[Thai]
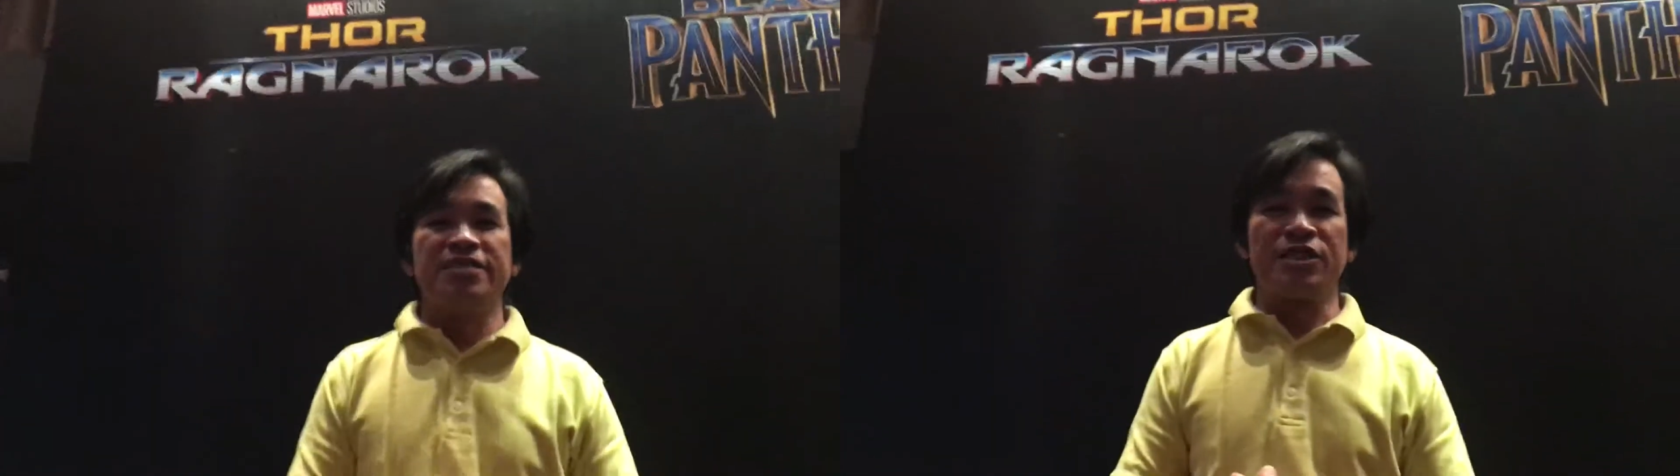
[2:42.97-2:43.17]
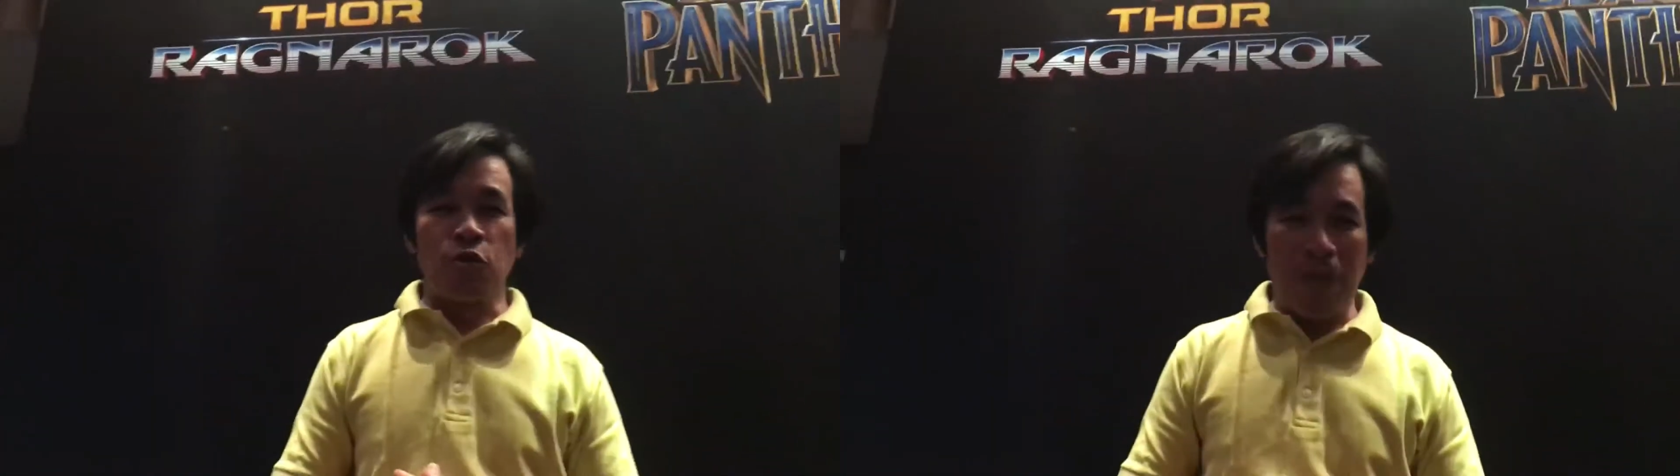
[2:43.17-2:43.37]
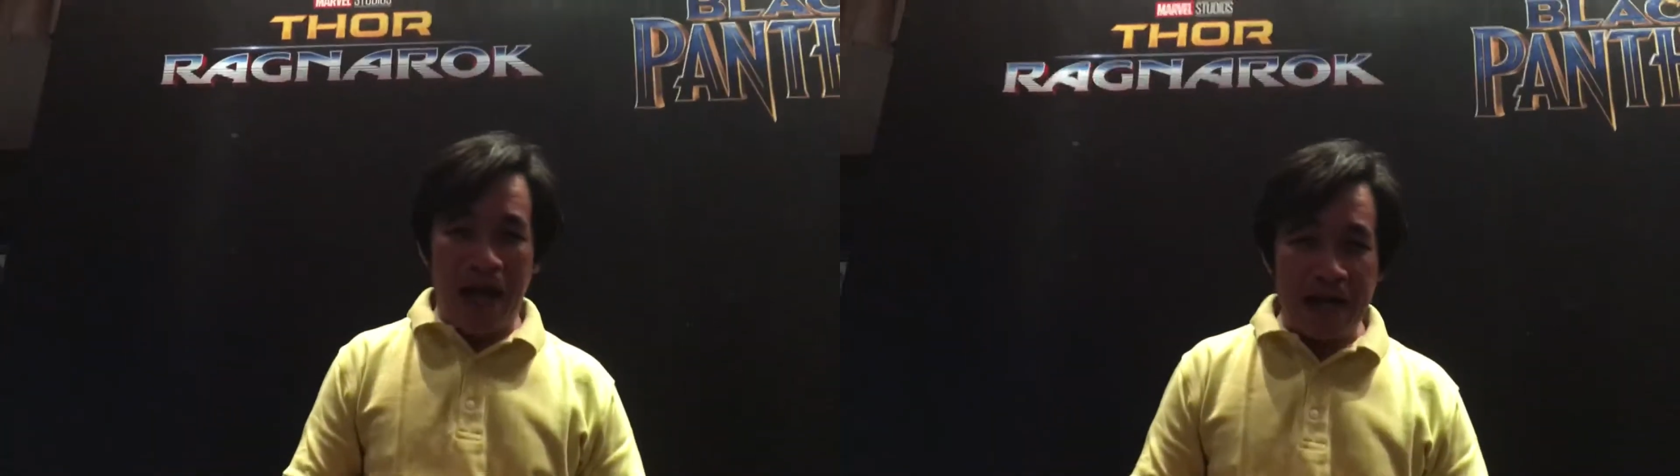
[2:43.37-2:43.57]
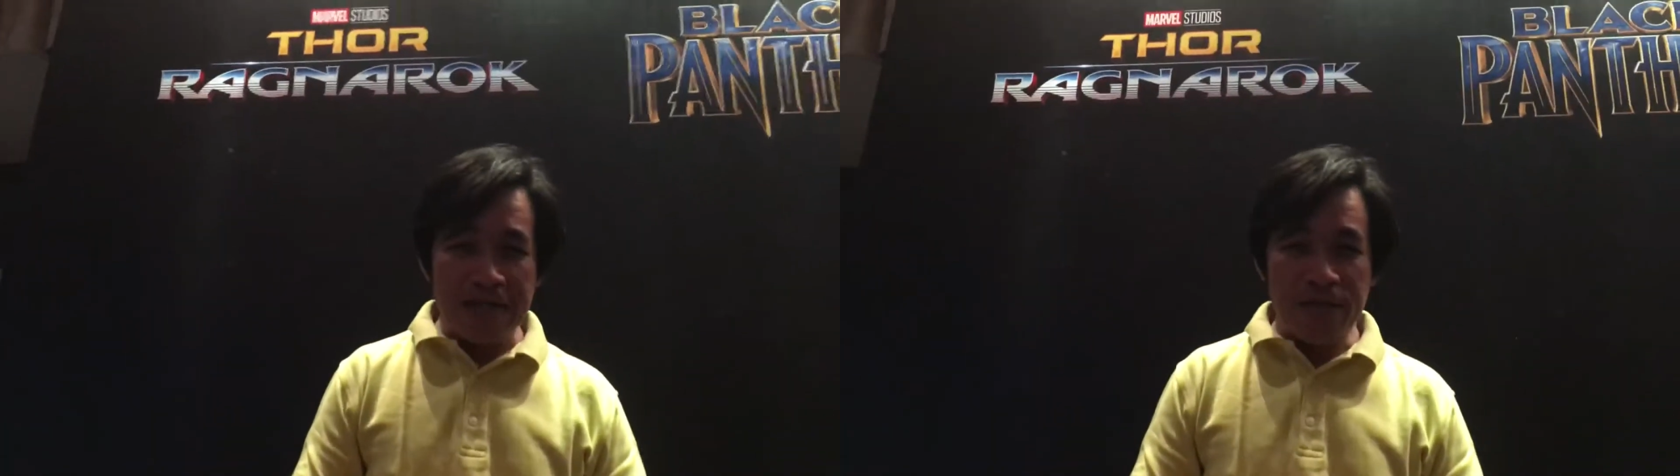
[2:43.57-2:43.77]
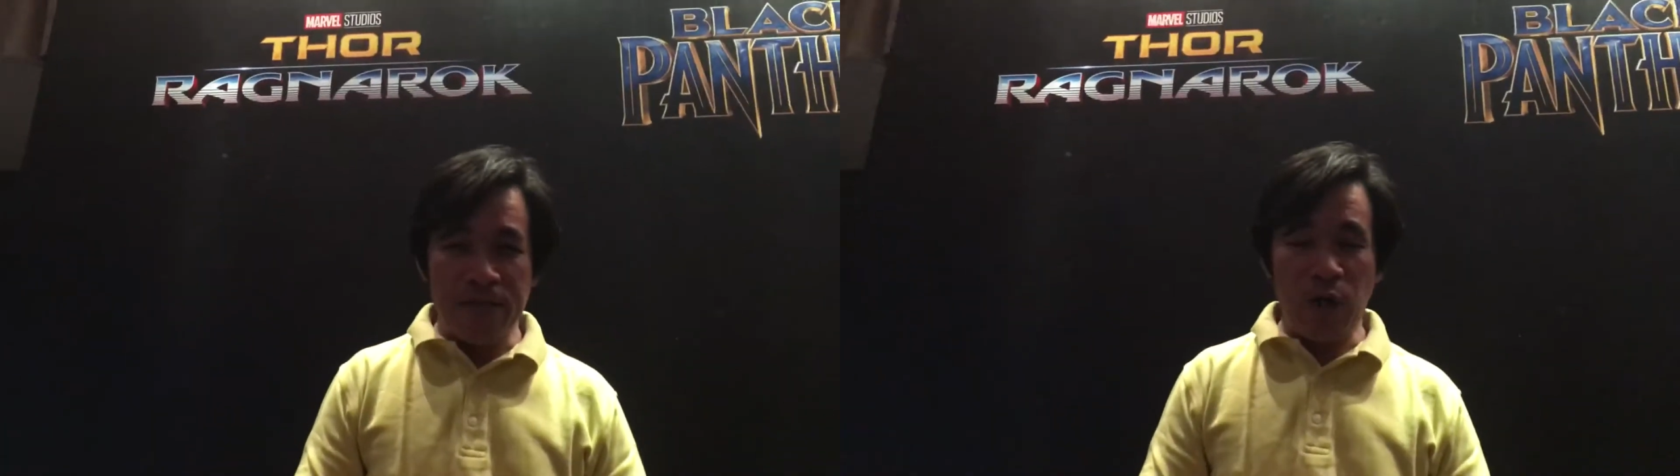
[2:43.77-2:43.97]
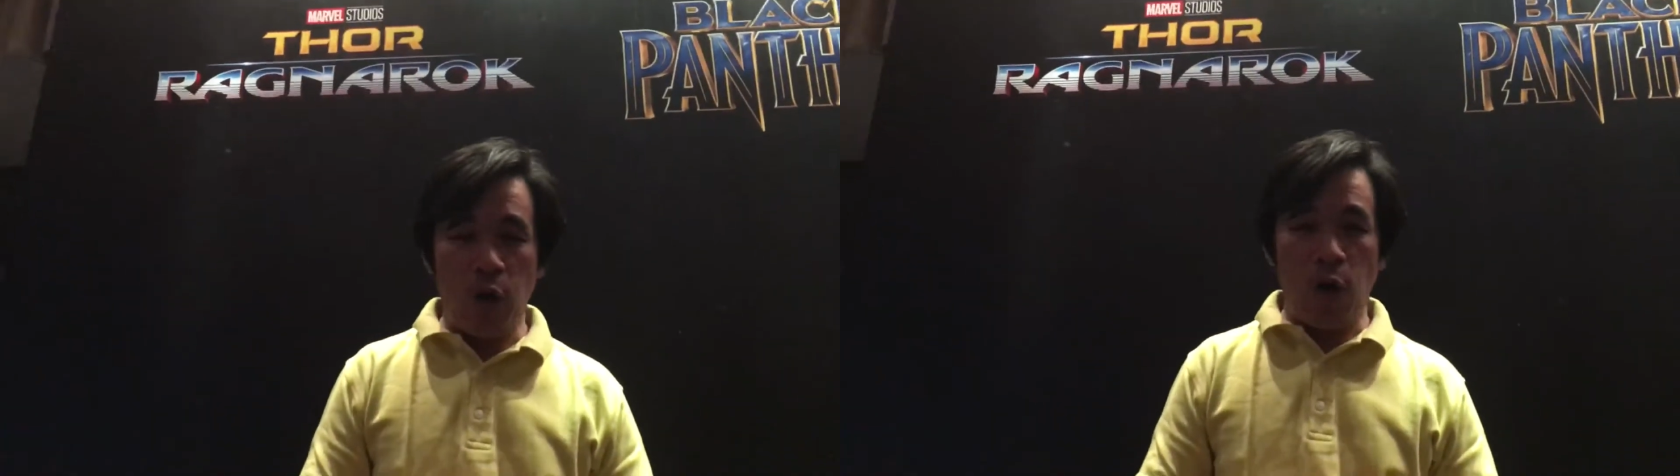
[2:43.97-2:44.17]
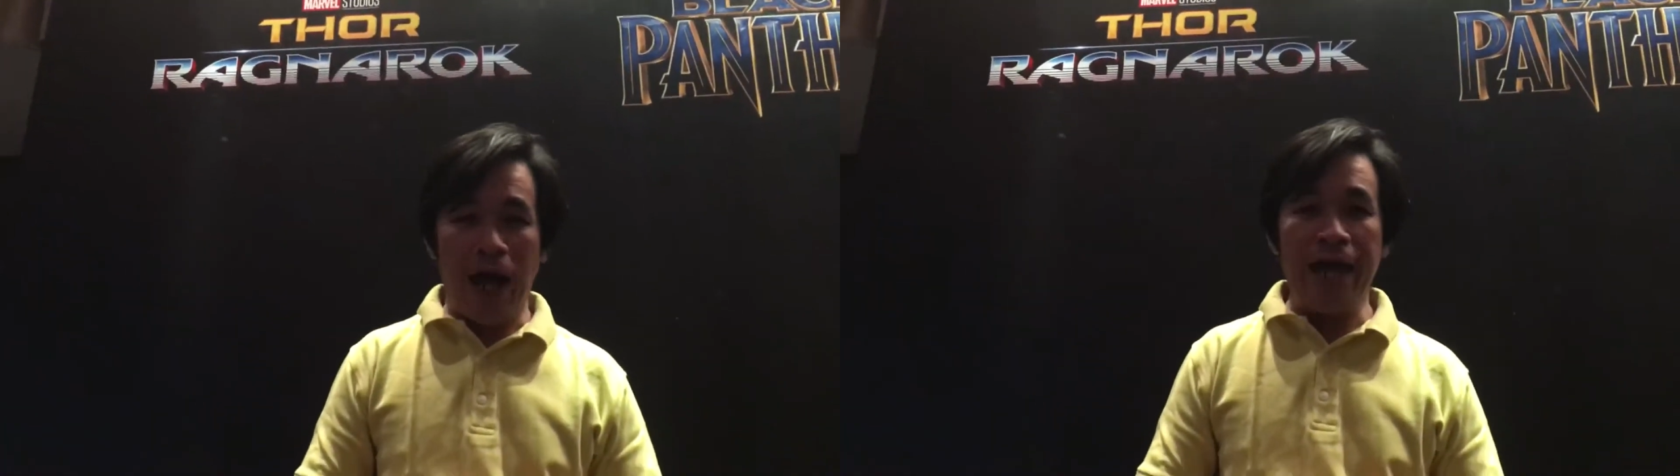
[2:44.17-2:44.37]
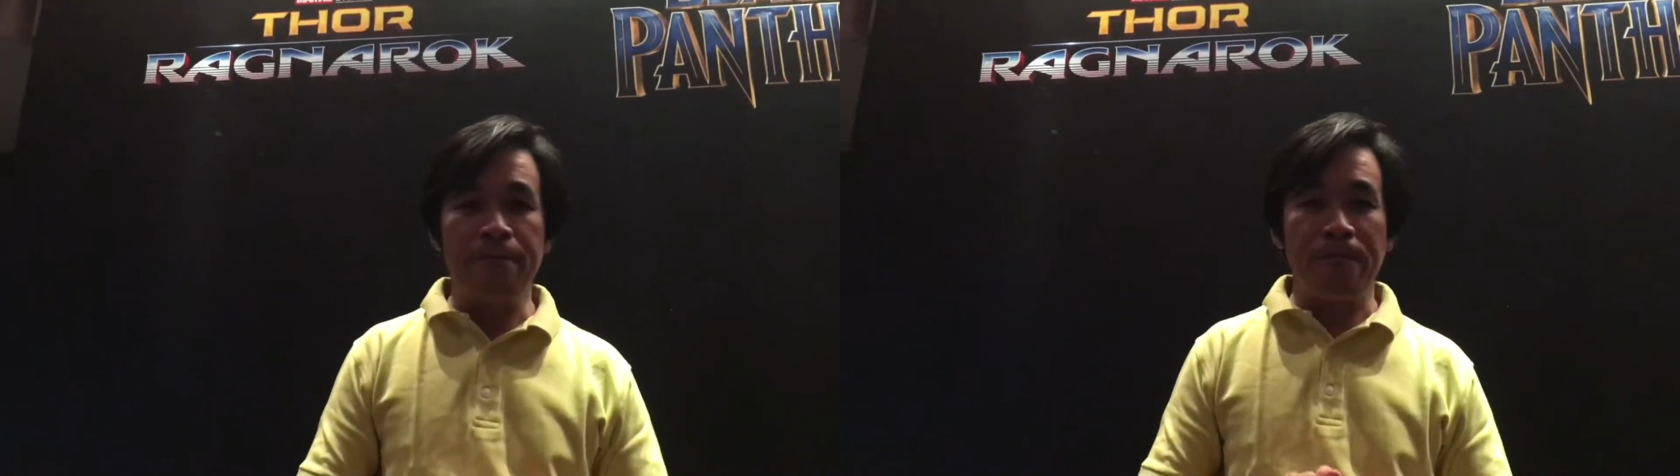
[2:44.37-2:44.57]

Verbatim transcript: สนุกมาก พี่โอให้